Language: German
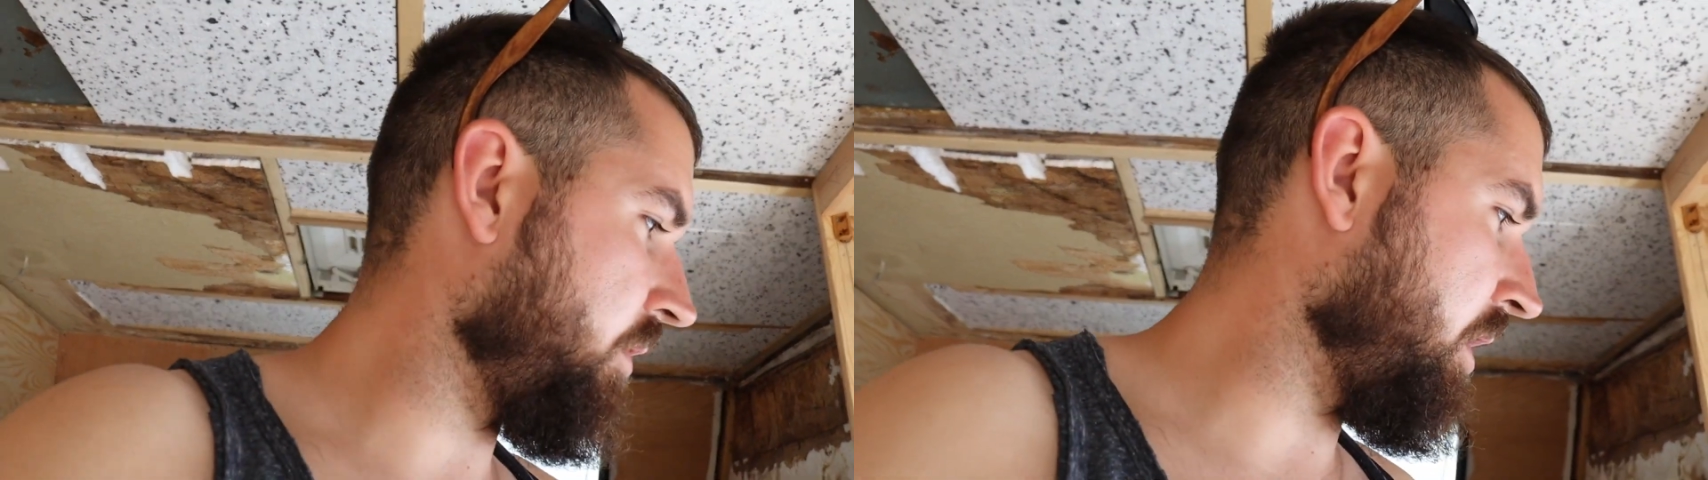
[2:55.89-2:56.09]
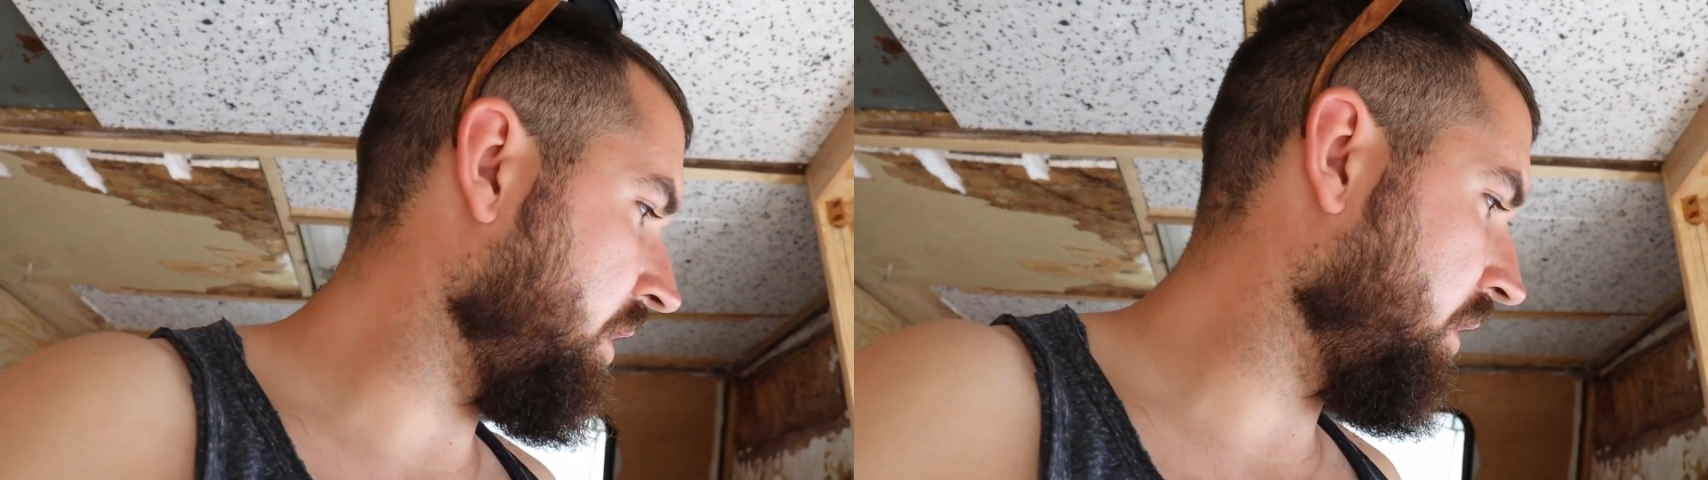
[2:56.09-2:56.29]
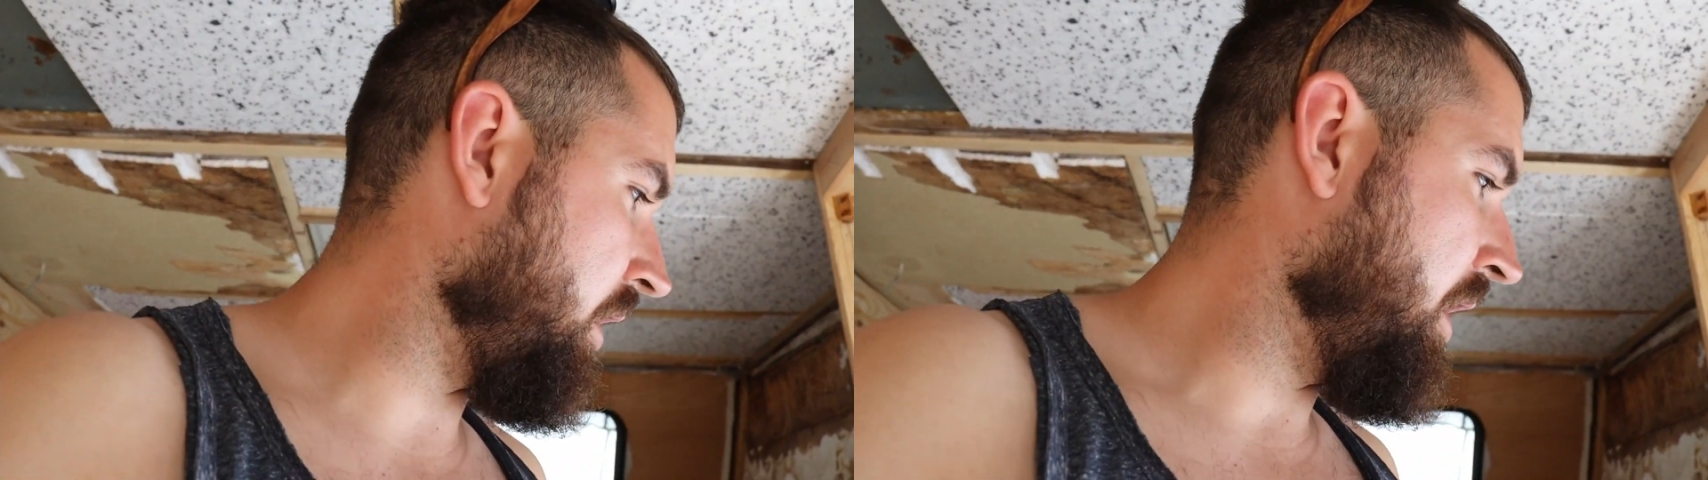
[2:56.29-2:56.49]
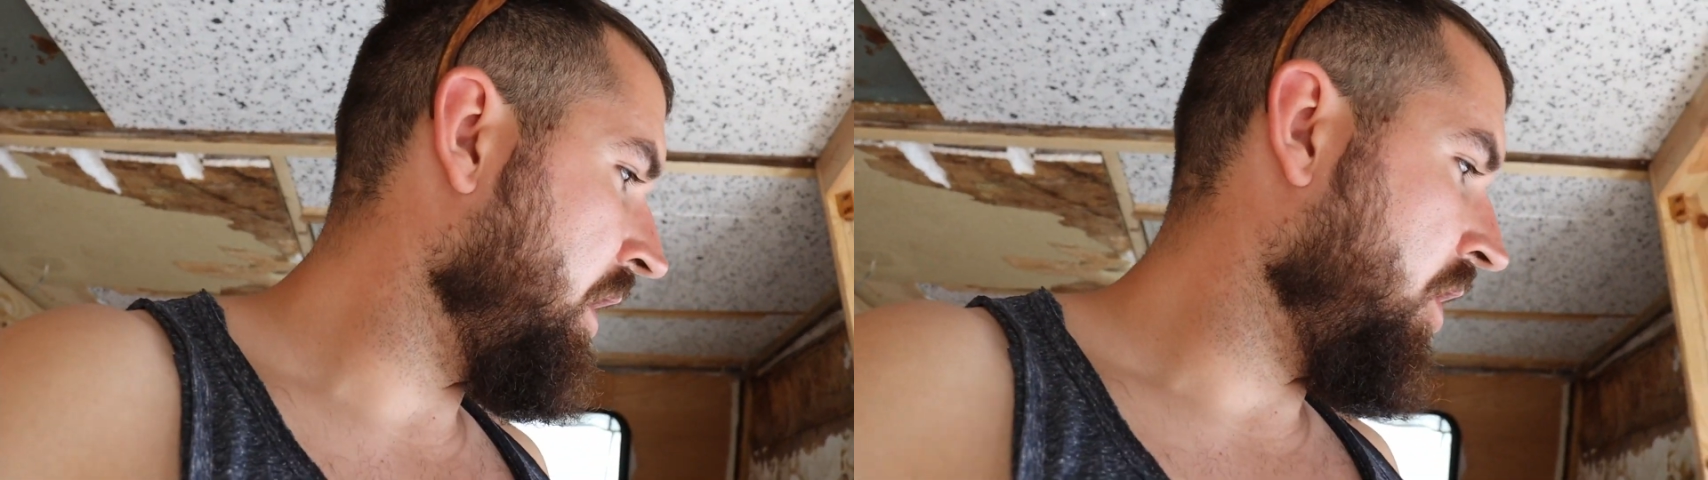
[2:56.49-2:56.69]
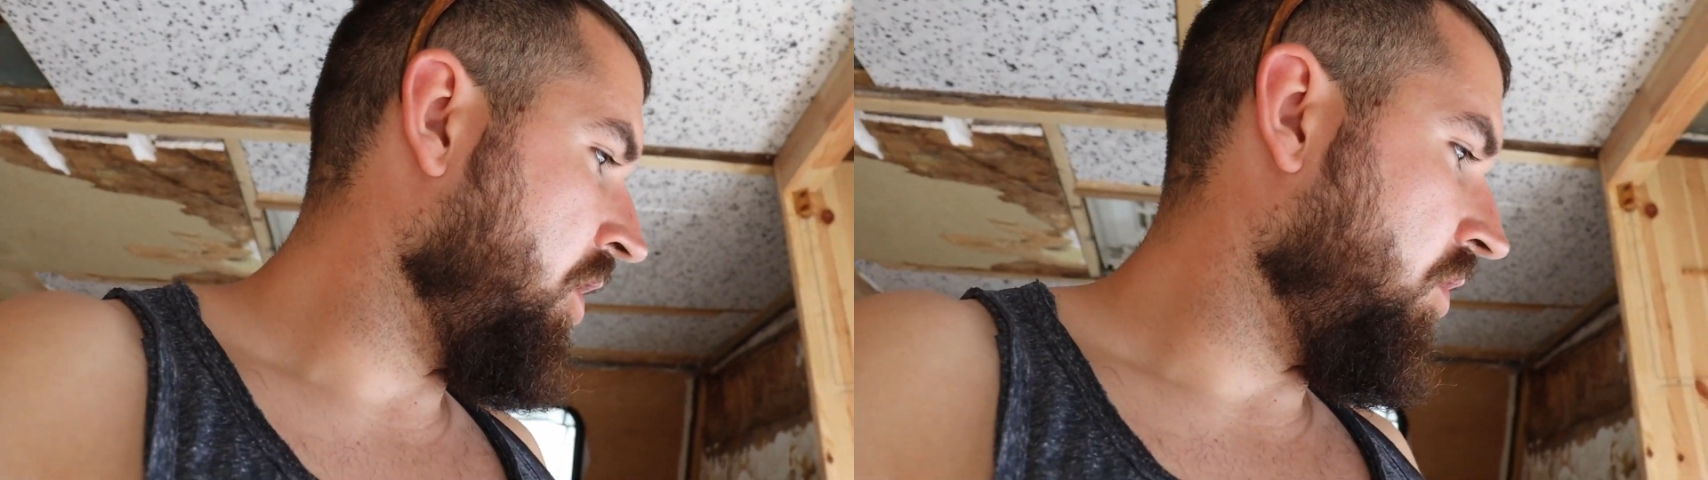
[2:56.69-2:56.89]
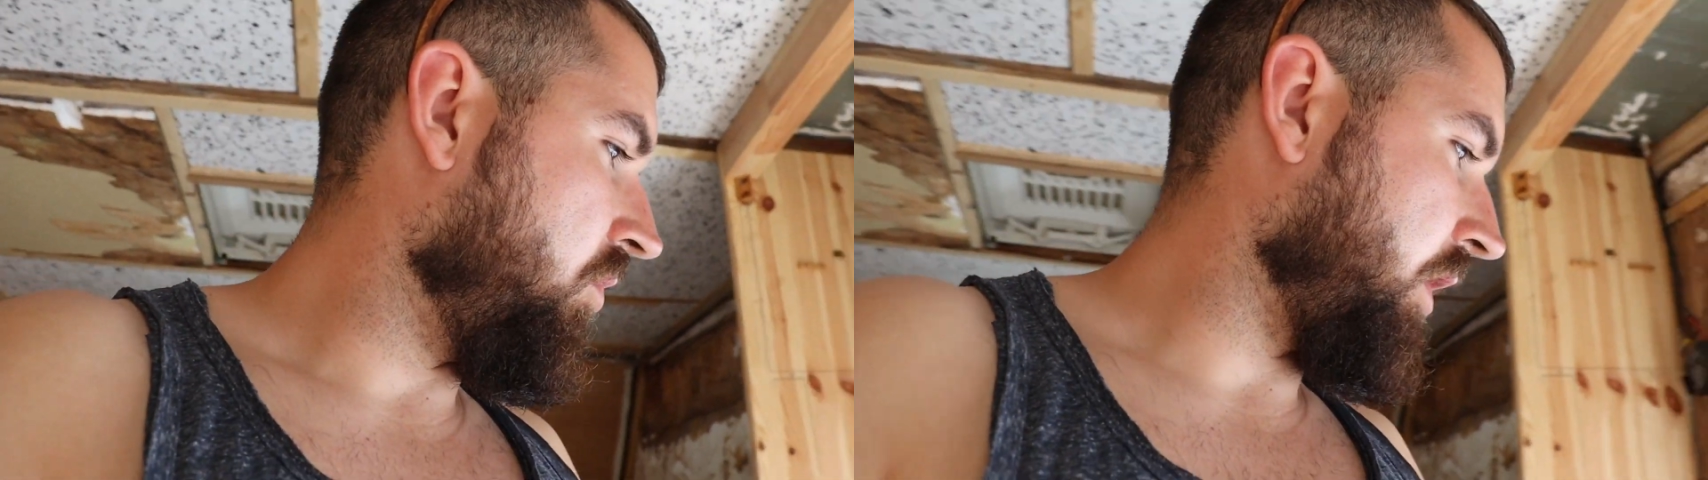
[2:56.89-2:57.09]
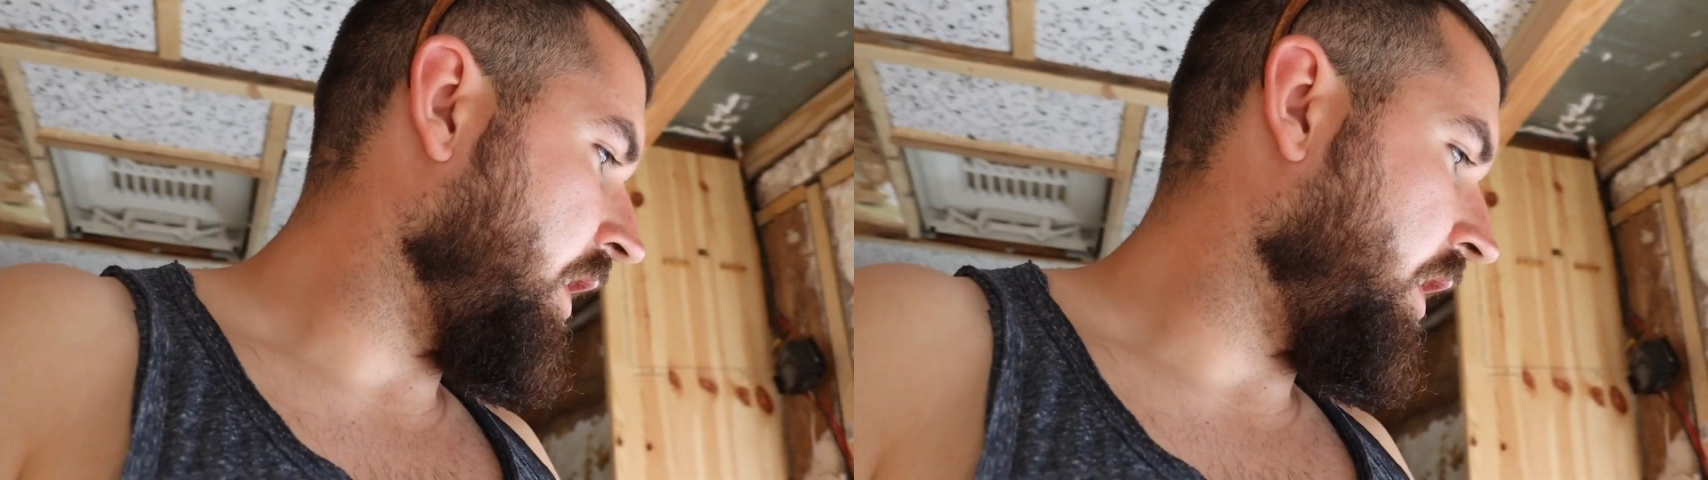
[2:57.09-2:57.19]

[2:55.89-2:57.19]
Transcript: gemacht. Und